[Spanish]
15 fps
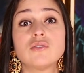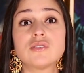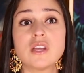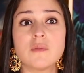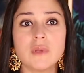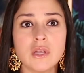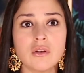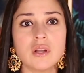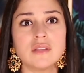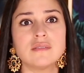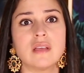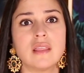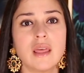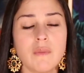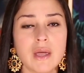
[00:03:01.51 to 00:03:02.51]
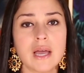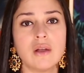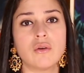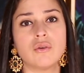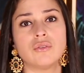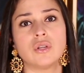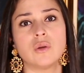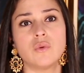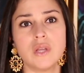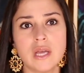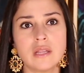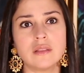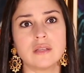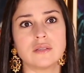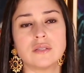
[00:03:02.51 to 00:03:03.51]
los servidores se deben a los
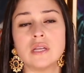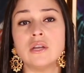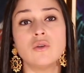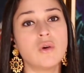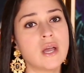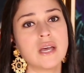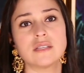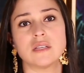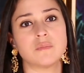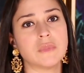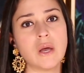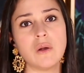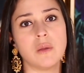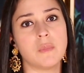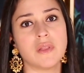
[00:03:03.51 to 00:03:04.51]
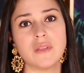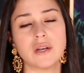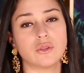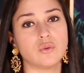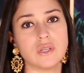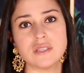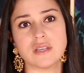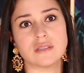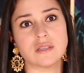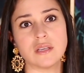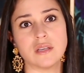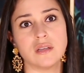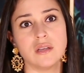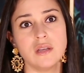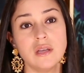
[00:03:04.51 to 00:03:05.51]
contribuyentes y no es aceptable mandar tweets así.
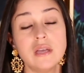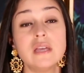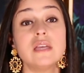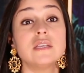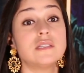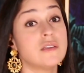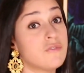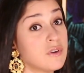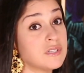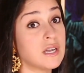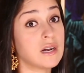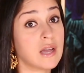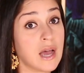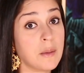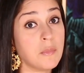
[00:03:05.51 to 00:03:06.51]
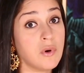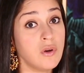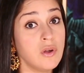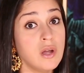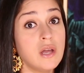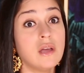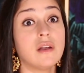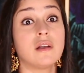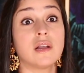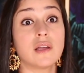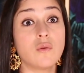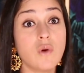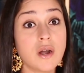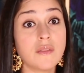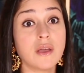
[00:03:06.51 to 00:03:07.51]
Y si fue sarcasmo,
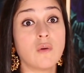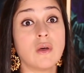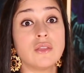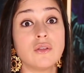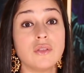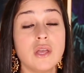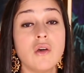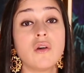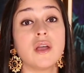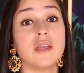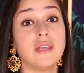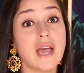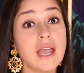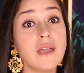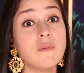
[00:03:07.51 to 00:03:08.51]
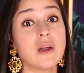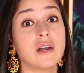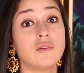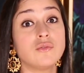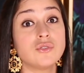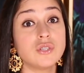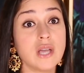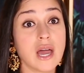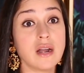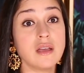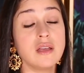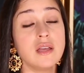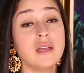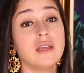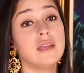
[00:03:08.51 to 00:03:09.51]
recuerde cuando dijo que ya iba a renunciar
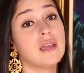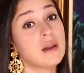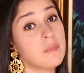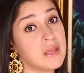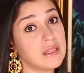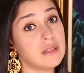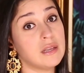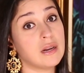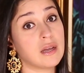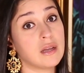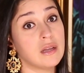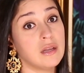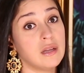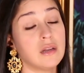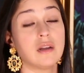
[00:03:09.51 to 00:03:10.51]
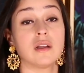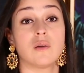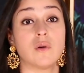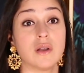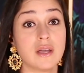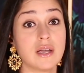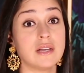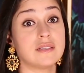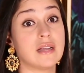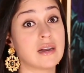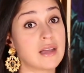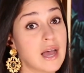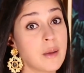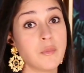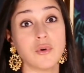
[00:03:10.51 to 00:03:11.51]
y era mentira. Recuerde que el
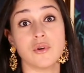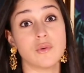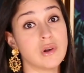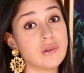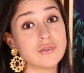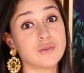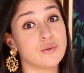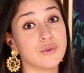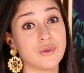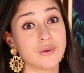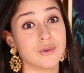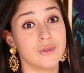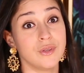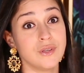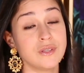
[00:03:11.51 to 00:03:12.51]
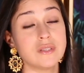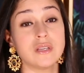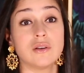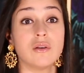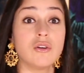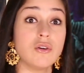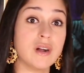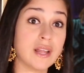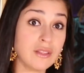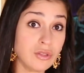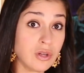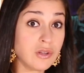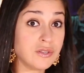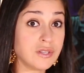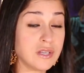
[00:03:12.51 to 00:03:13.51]
sarcasmo no es lo suyo. Si no lo era
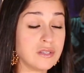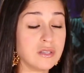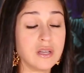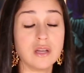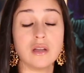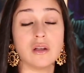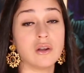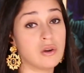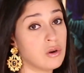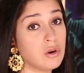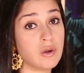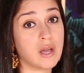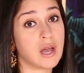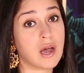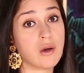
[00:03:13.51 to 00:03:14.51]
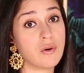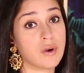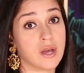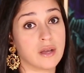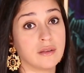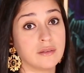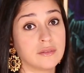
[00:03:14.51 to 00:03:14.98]
entonces, no lo es ahora.